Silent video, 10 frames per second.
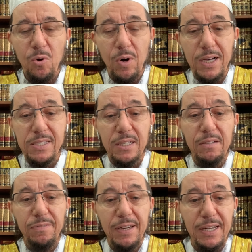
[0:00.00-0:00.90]

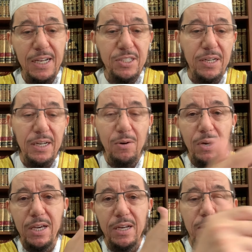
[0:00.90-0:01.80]
وخاصه في العشر
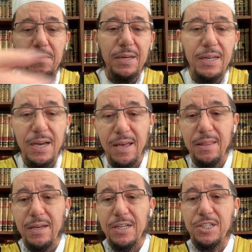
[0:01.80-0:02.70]
الاواخر من
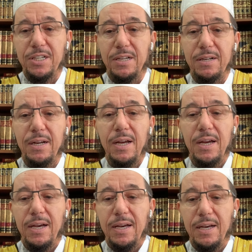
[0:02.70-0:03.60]
هذا الشهر
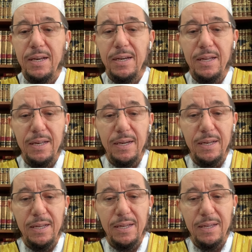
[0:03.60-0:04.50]
آه،
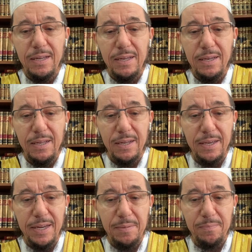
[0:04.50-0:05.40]
آه،
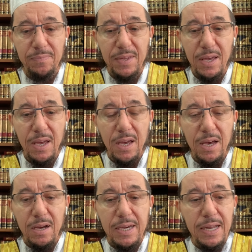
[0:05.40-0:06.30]
الكريم.
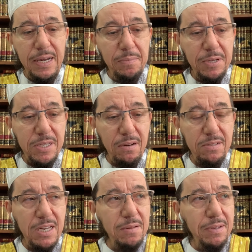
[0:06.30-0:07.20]
كان النبي صلى الله
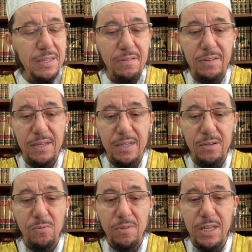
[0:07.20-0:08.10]
عليه وسلم عند فطره
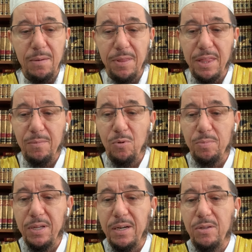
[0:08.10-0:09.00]
يقول ذهب الظم
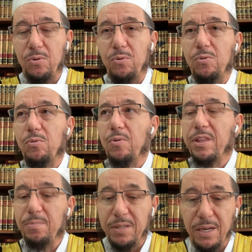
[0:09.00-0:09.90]
وابتلت العروق
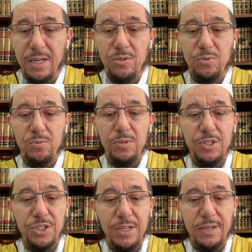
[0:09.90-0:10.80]
وثبت الاجر
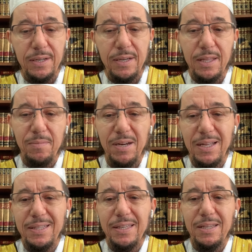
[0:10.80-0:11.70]
ان شاء الله هذا من
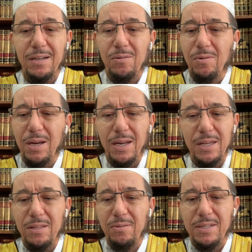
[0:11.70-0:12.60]
الادعيه ولا
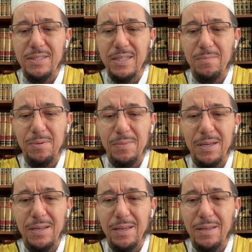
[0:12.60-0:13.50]
يدعو الانسان
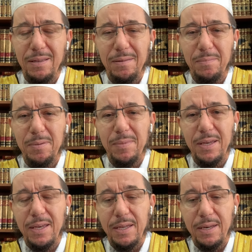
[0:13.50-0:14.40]
بما بما
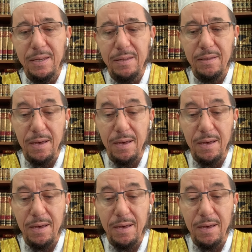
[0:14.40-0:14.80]
يعني